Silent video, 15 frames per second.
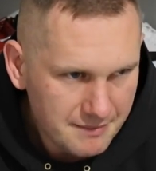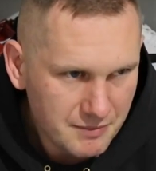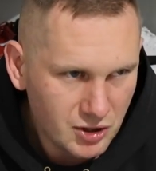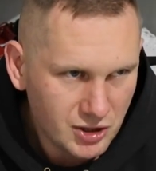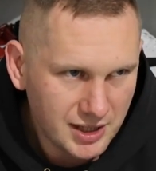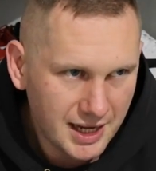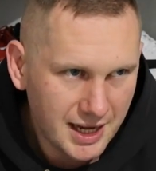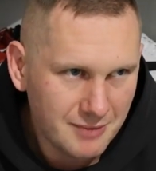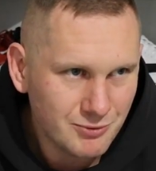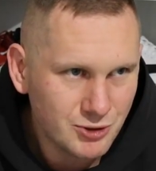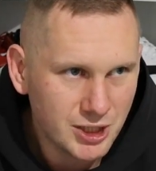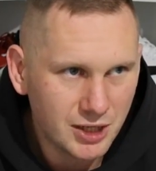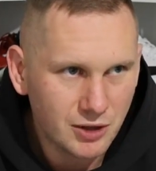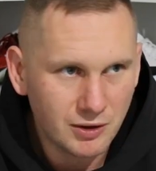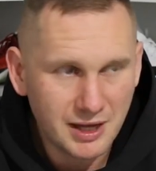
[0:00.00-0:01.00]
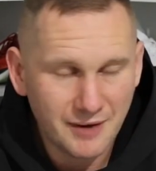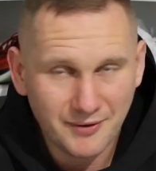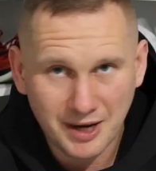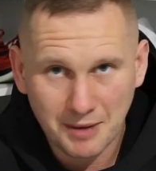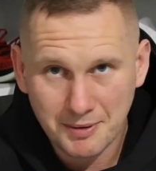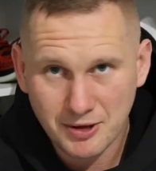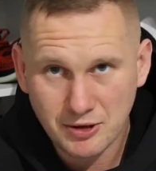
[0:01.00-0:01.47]
Myślałem, że
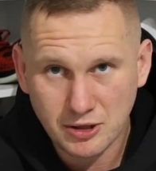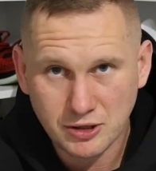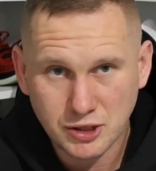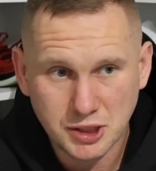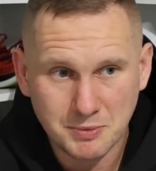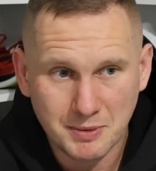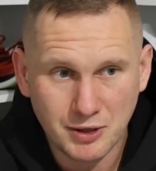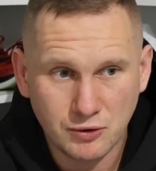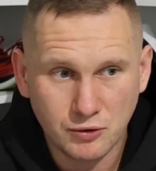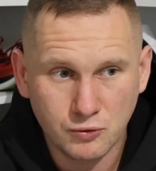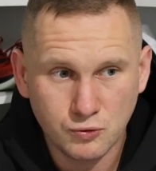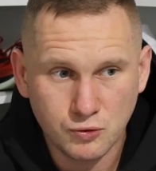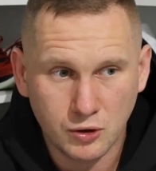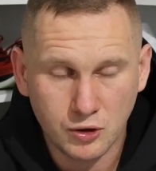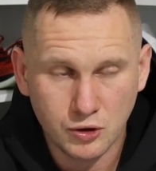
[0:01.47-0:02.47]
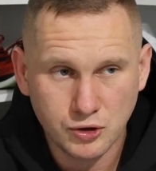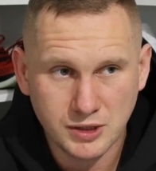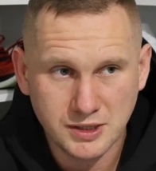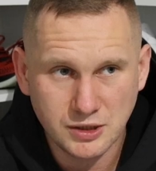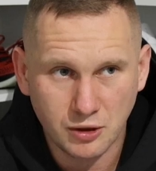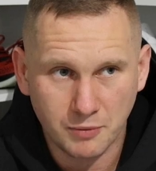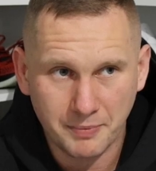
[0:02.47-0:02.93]
cholewka będzie trzymać dużo
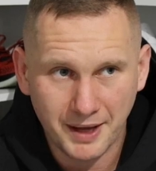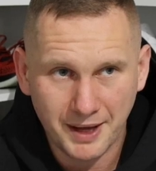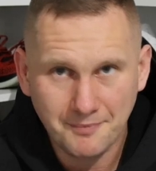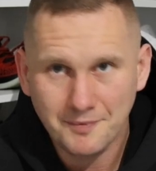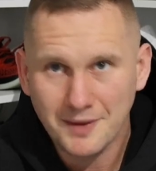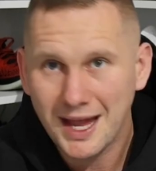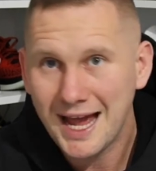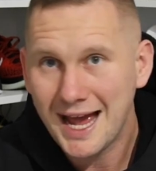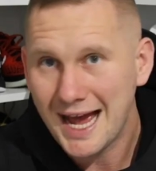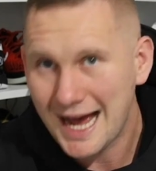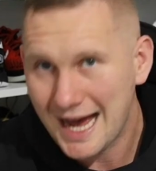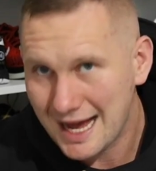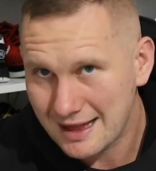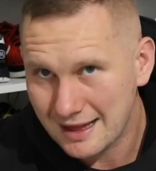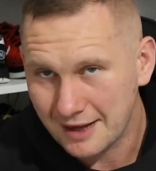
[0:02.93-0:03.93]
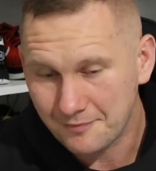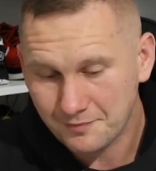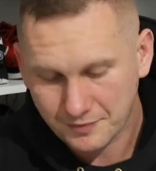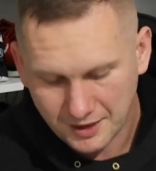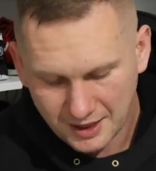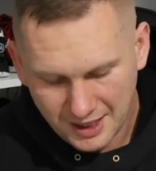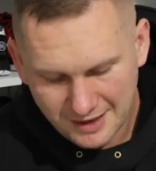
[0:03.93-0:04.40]
gorzej stopę, ale
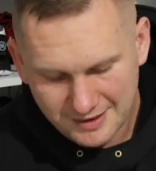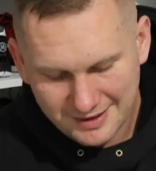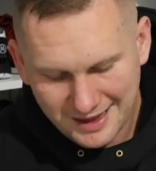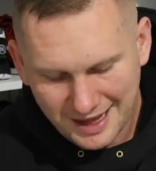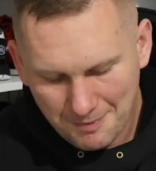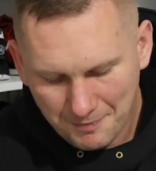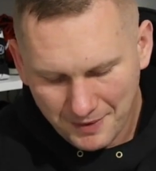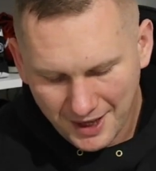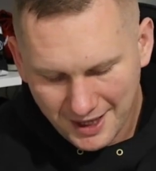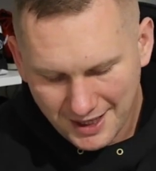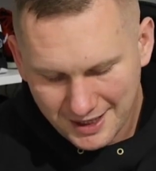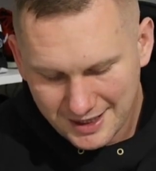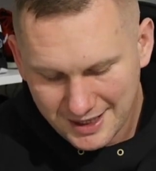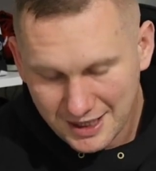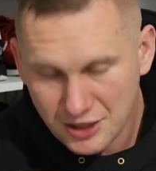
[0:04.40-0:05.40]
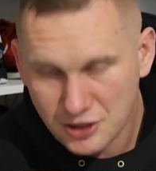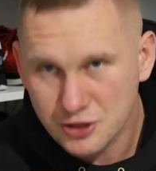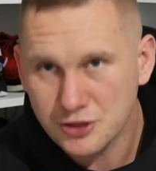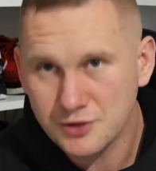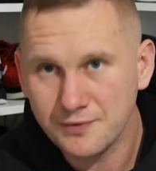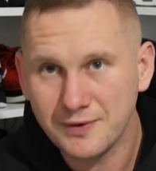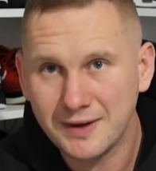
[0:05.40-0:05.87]
jest lepiej
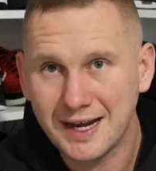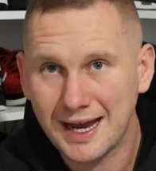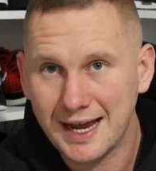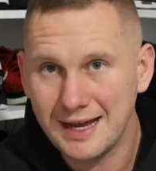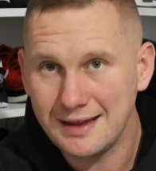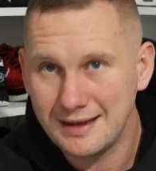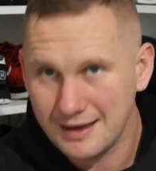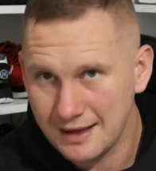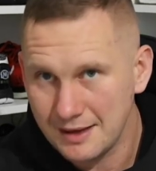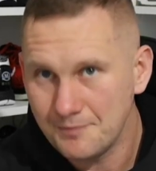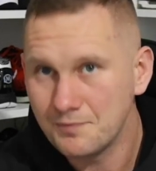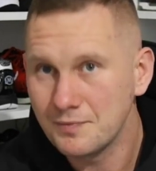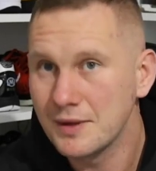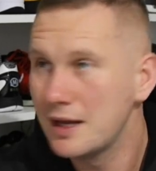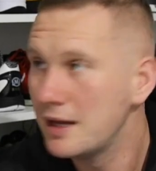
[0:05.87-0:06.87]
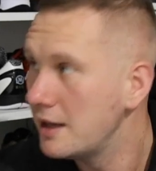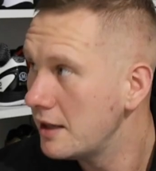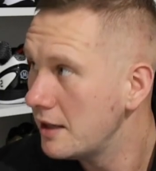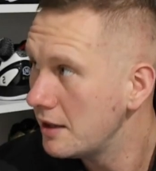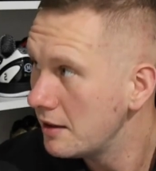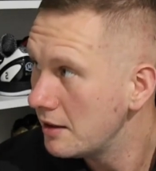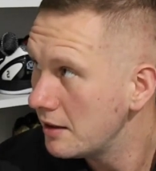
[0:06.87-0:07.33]
niż w KD
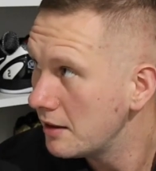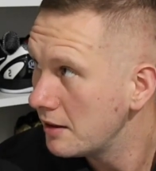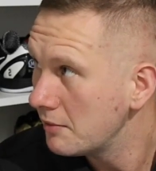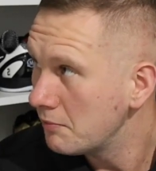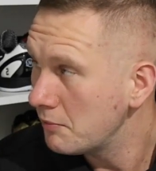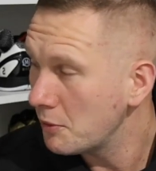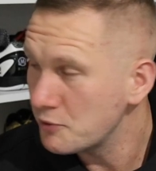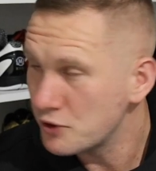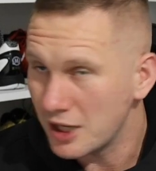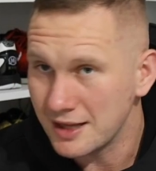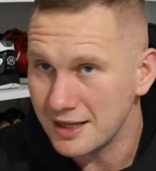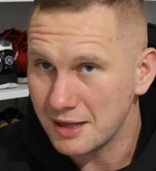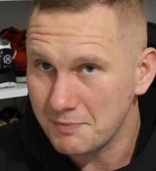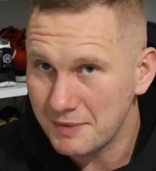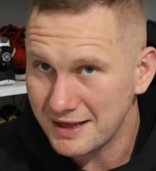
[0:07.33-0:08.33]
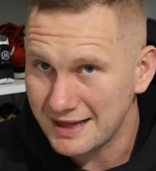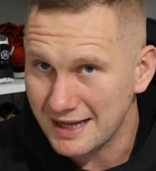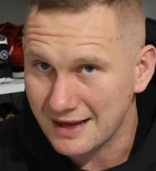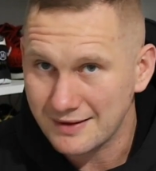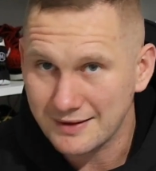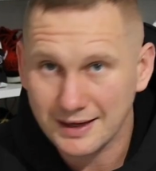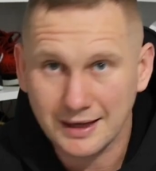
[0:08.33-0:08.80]
poprzednich
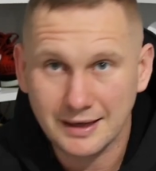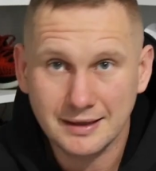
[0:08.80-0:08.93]
15.